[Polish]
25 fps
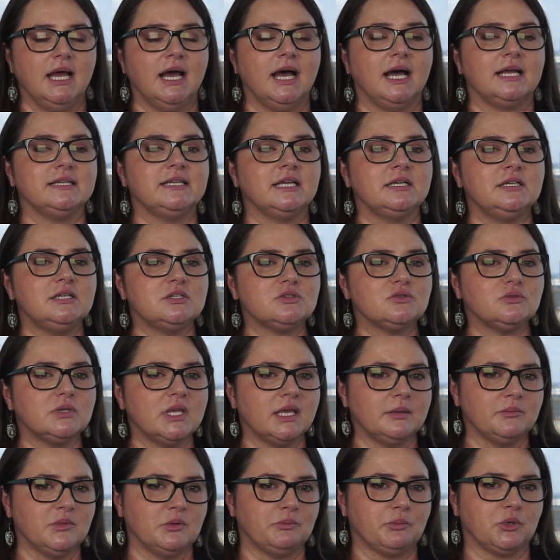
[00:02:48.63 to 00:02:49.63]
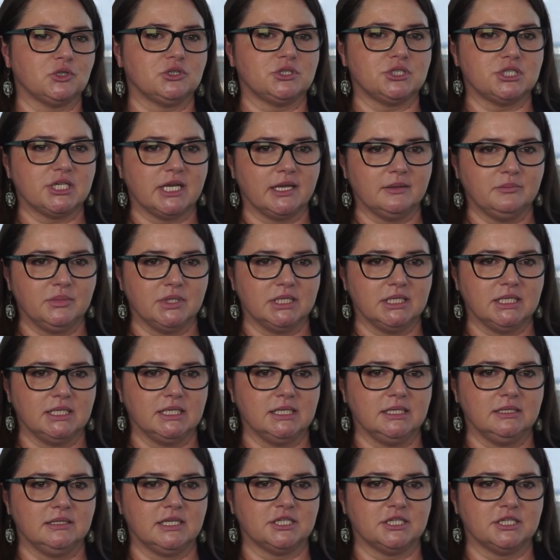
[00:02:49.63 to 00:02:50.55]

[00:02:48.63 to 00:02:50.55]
Analizujemy potrzeby